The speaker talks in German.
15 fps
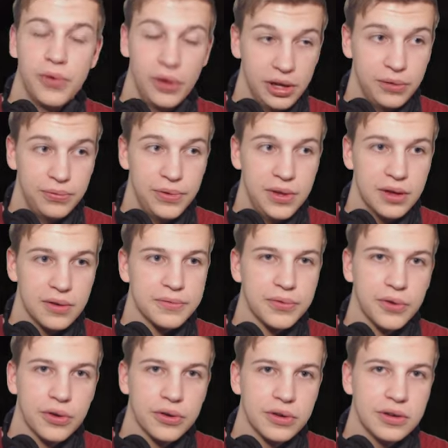Folge 4
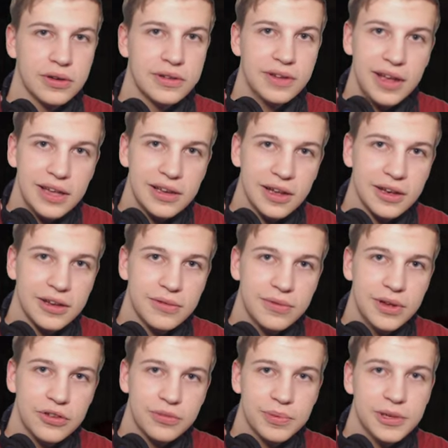von Daylight.
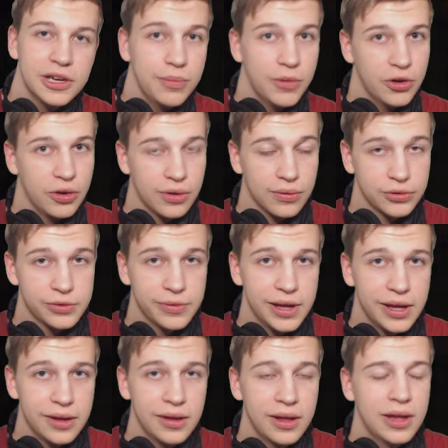Wir spielen immer noch auf
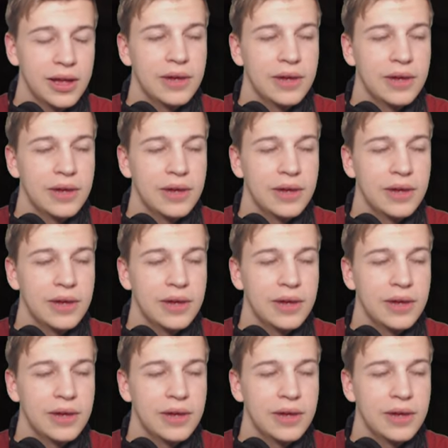schwer.